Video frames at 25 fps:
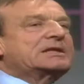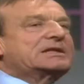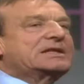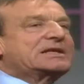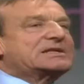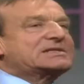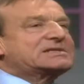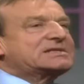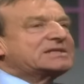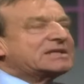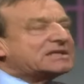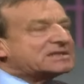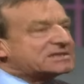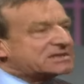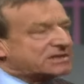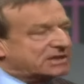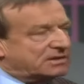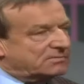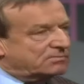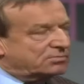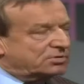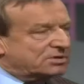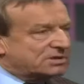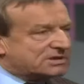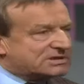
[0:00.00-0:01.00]
dass das
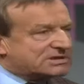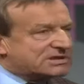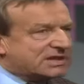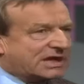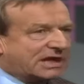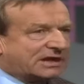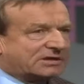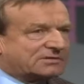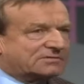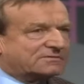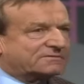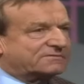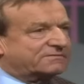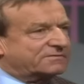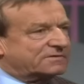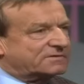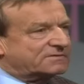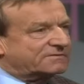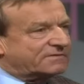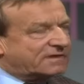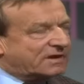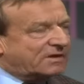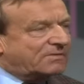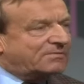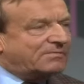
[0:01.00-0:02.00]
Geburtsdatum von
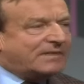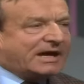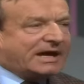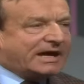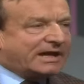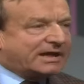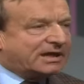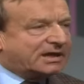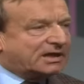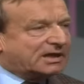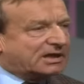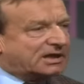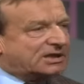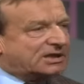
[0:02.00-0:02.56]
Frau Mayer